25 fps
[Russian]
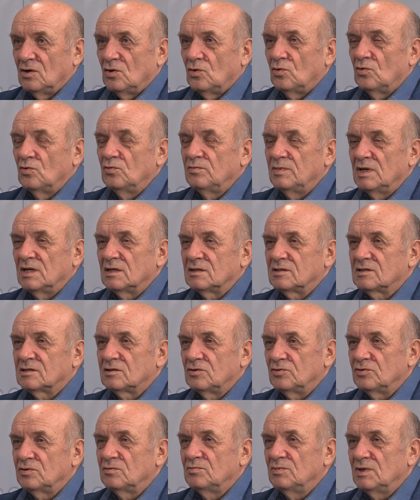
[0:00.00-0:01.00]
умел с
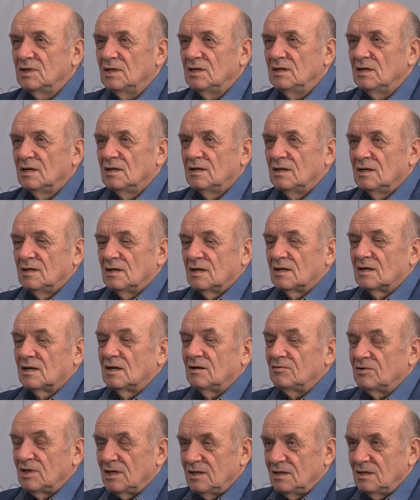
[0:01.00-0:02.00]
людьми
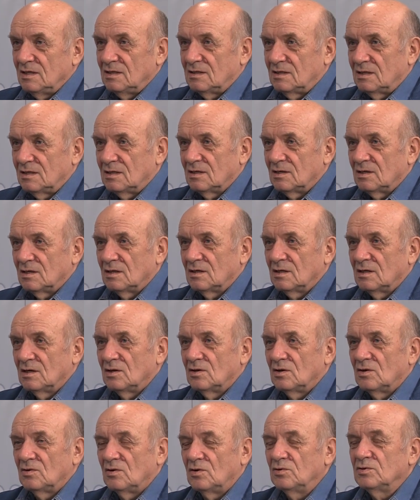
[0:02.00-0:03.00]
говорить,
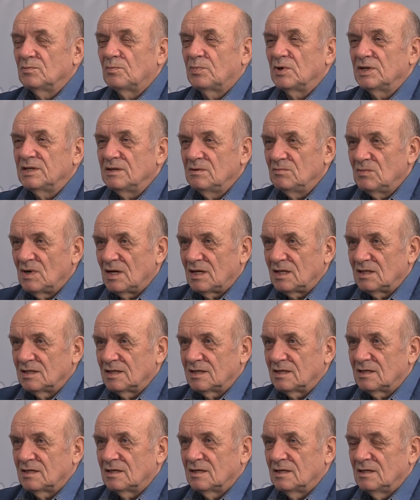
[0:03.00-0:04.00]
он понимал
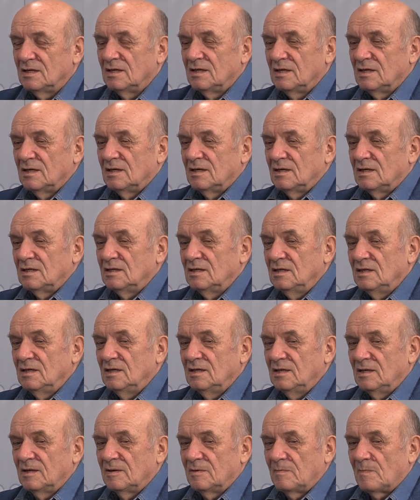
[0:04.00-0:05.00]
их
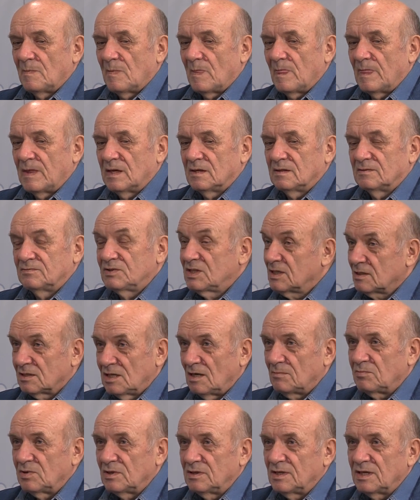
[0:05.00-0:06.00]
и
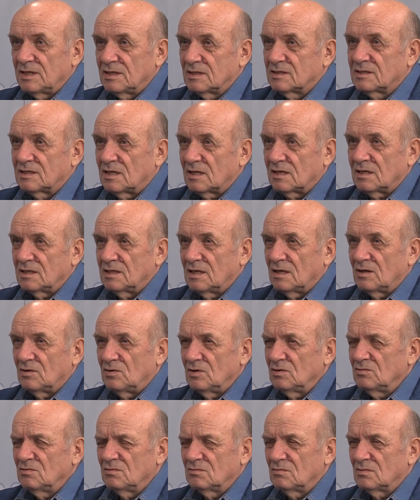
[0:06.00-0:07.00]
всегда был на их стороне.
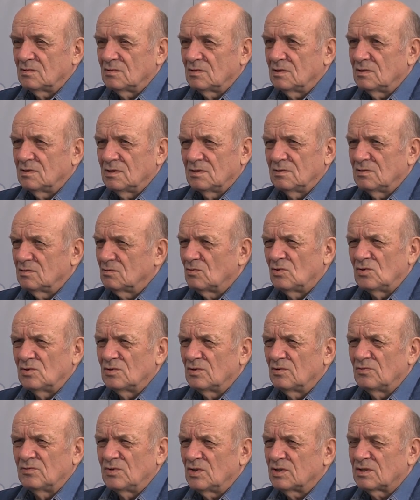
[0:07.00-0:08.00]
Он, э,
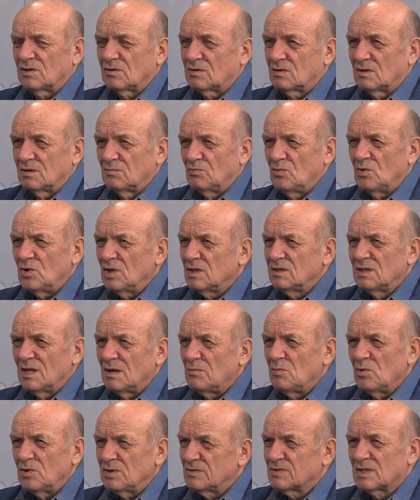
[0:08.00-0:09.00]
вот мой,
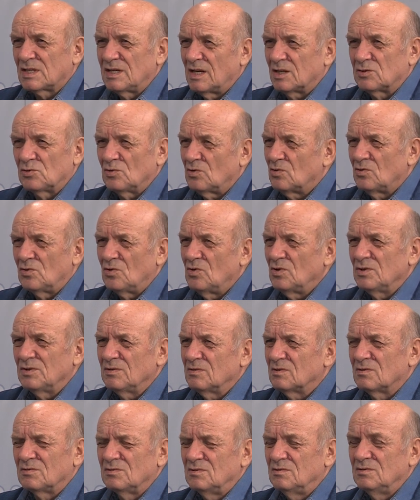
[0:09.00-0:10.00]
на мой взгляд,
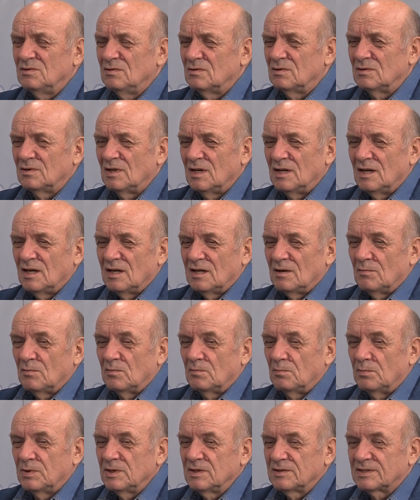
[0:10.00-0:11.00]
он
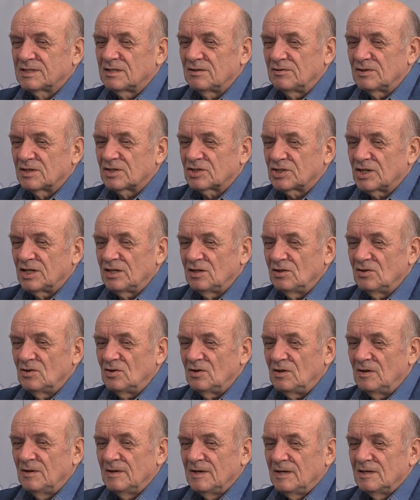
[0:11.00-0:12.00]
был
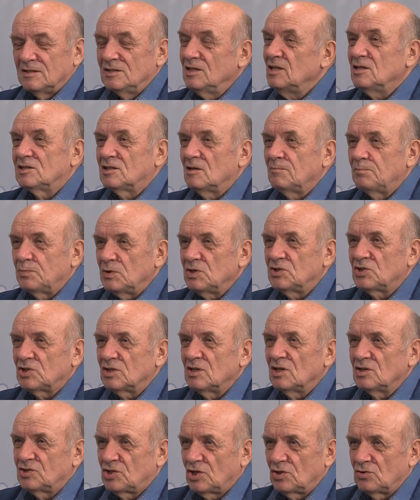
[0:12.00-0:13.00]
совершенно
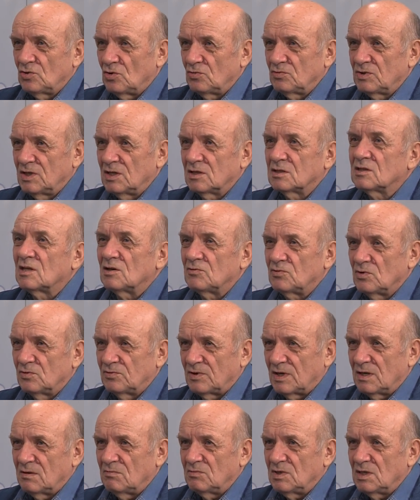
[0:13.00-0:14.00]
нетипичный чиновник того
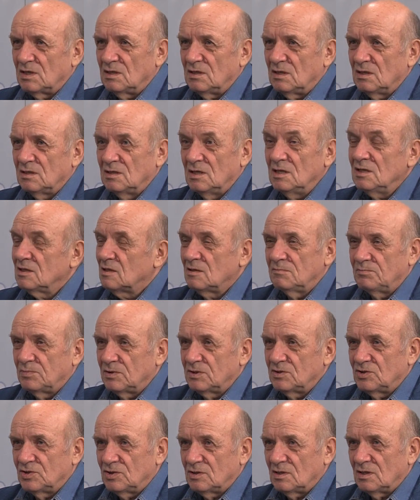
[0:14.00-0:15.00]
времени,
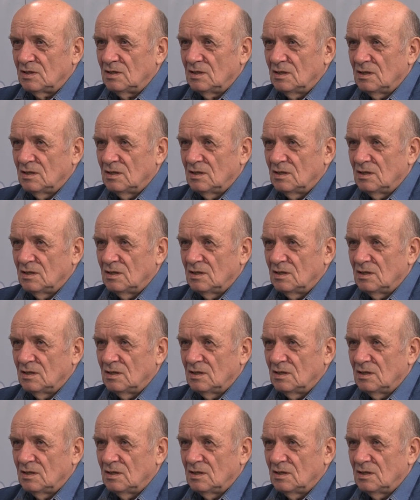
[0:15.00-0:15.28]
нетипичный.